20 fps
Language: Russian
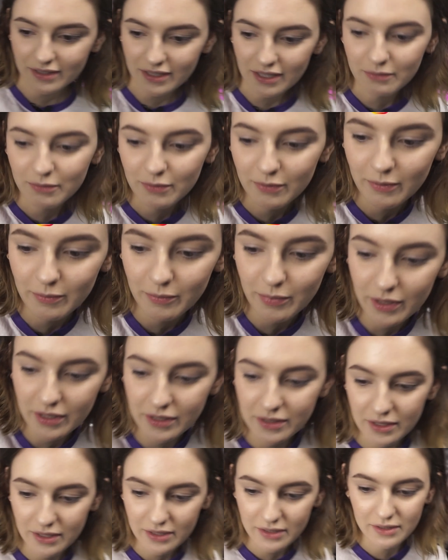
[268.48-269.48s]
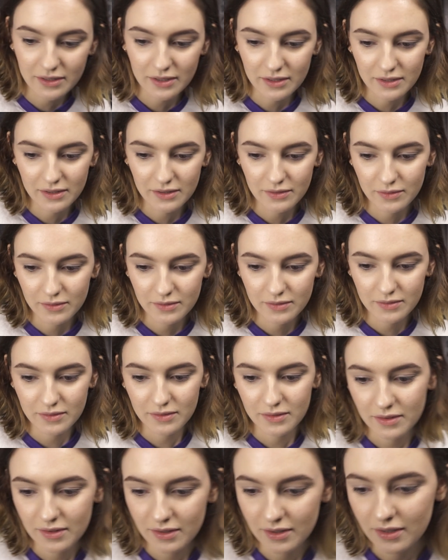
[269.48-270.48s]
как бы вам показать это?
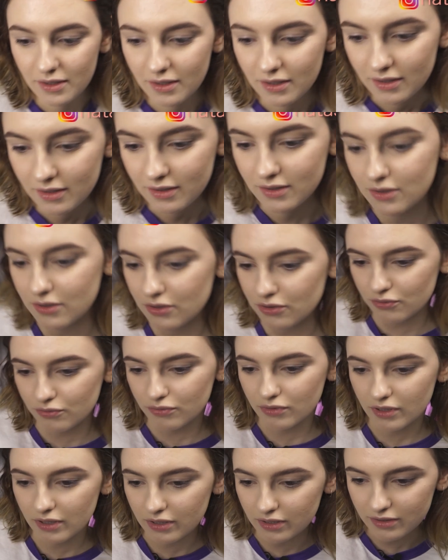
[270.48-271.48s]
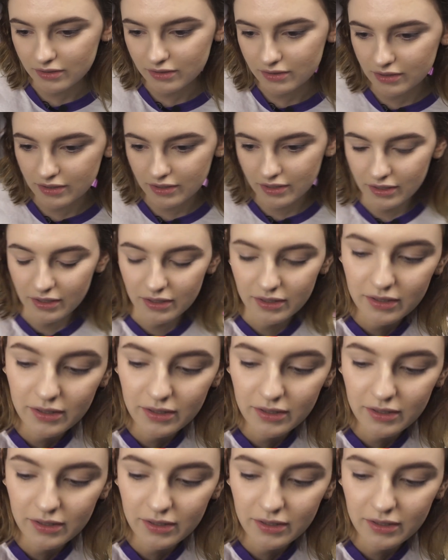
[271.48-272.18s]
чудо техники,